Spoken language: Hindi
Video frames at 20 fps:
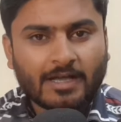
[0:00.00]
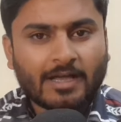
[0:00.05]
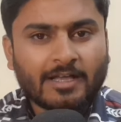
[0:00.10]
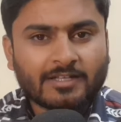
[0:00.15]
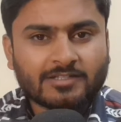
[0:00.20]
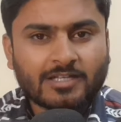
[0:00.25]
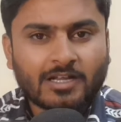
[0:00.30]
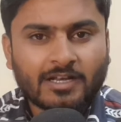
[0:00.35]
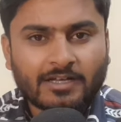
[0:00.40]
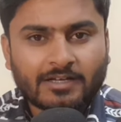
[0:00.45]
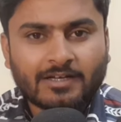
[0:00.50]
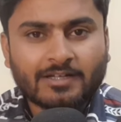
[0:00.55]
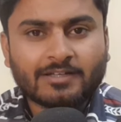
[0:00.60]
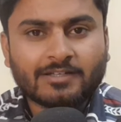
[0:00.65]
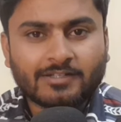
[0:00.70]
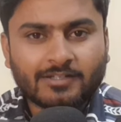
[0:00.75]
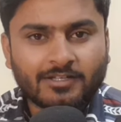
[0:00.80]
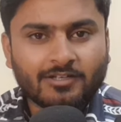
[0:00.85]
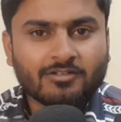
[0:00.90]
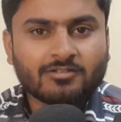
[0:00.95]
ऐसा ना
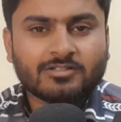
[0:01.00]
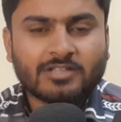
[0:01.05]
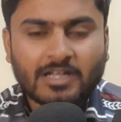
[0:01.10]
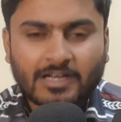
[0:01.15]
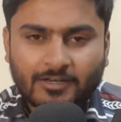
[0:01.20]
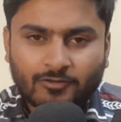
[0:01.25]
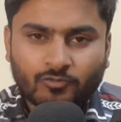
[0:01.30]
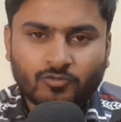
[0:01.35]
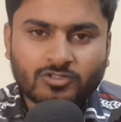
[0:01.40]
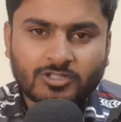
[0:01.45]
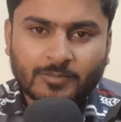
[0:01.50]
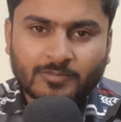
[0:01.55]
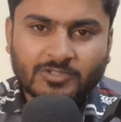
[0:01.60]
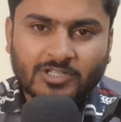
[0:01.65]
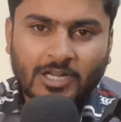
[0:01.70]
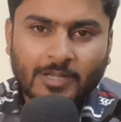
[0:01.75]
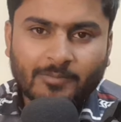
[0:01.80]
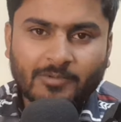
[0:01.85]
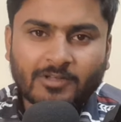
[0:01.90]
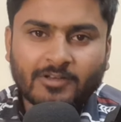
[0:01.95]
करिए चैनल को
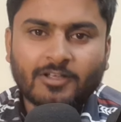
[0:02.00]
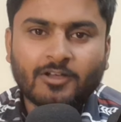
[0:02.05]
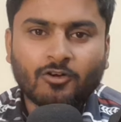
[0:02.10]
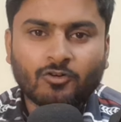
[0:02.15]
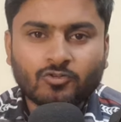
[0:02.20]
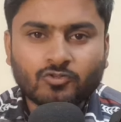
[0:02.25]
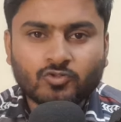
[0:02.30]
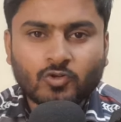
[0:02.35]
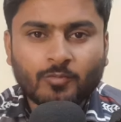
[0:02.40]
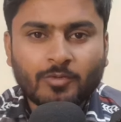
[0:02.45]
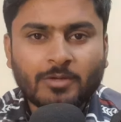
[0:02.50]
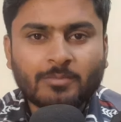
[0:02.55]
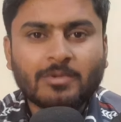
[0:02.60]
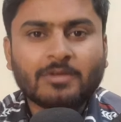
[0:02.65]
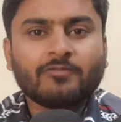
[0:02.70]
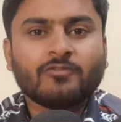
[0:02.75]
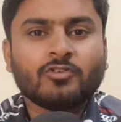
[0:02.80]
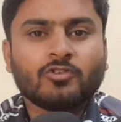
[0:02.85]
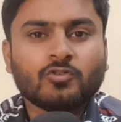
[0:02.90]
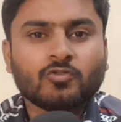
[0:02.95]
सब्सक्राइब करिए और जो भी मैं
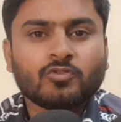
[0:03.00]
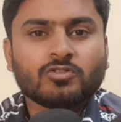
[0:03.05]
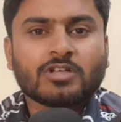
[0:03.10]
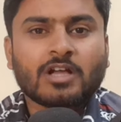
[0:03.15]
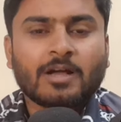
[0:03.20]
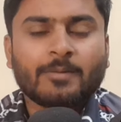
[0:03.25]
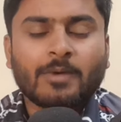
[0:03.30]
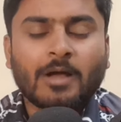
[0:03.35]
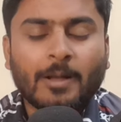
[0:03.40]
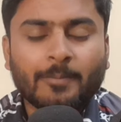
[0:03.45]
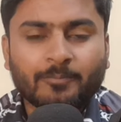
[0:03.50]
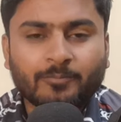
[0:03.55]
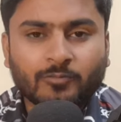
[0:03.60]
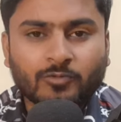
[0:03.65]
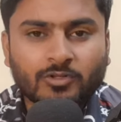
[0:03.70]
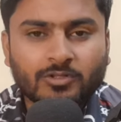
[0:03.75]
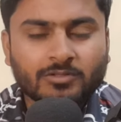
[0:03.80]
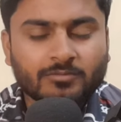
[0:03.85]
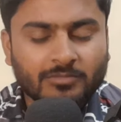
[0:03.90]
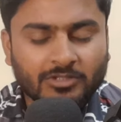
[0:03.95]
वीडियोस आप
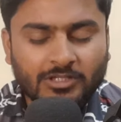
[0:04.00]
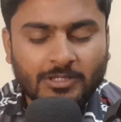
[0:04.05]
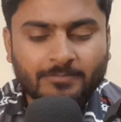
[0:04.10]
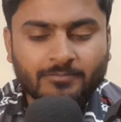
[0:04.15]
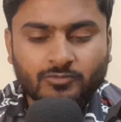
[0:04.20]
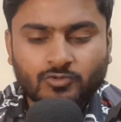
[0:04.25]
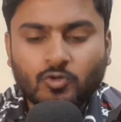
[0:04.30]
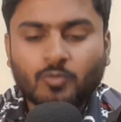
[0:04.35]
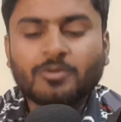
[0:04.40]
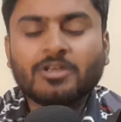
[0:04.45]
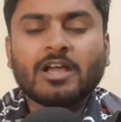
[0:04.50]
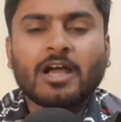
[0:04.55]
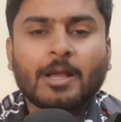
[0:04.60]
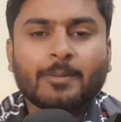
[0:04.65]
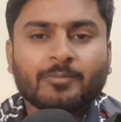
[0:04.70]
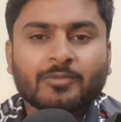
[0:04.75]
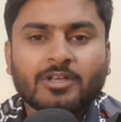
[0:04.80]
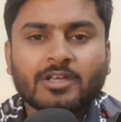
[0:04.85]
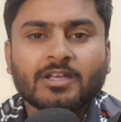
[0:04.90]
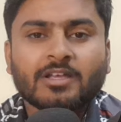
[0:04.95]
मतलब जो भी
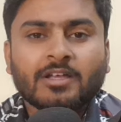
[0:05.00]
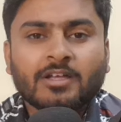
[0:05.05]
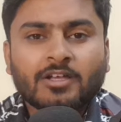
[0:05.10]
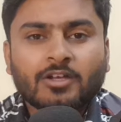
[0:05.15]
आपके